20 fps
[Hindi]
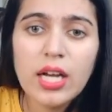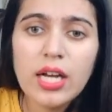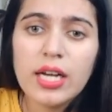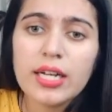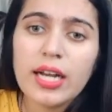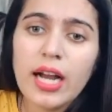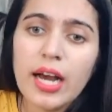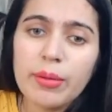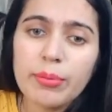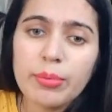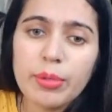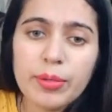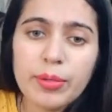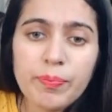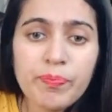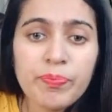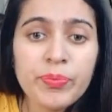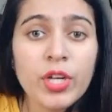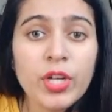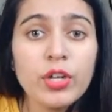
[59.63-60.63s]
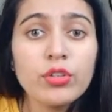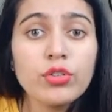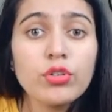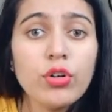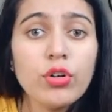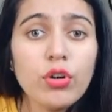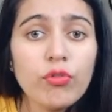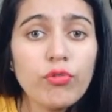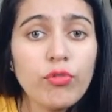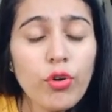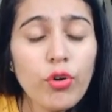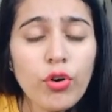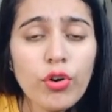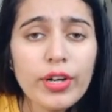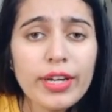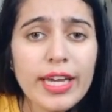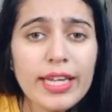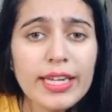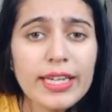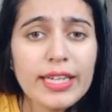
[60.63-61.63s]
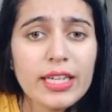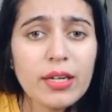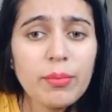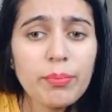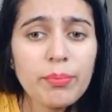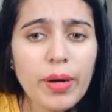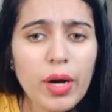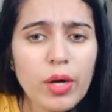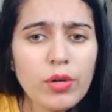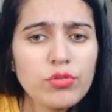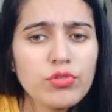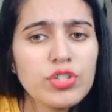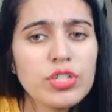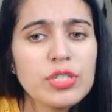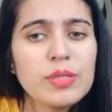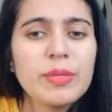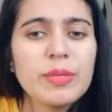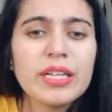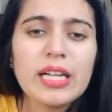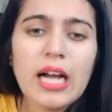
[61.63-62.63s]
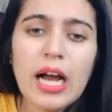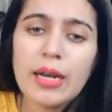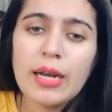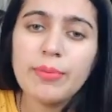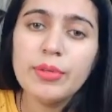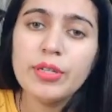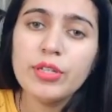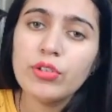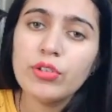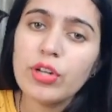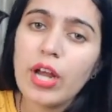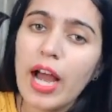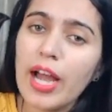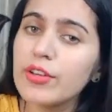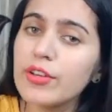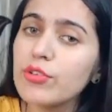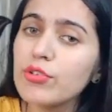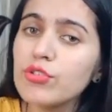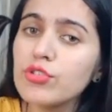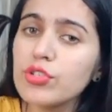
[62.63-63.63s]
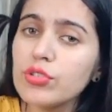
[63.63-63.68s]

कार्बन तो वो ऑर्गेनिक कंपाउंड्स जिसमें कार्बन और हाइड्रोजन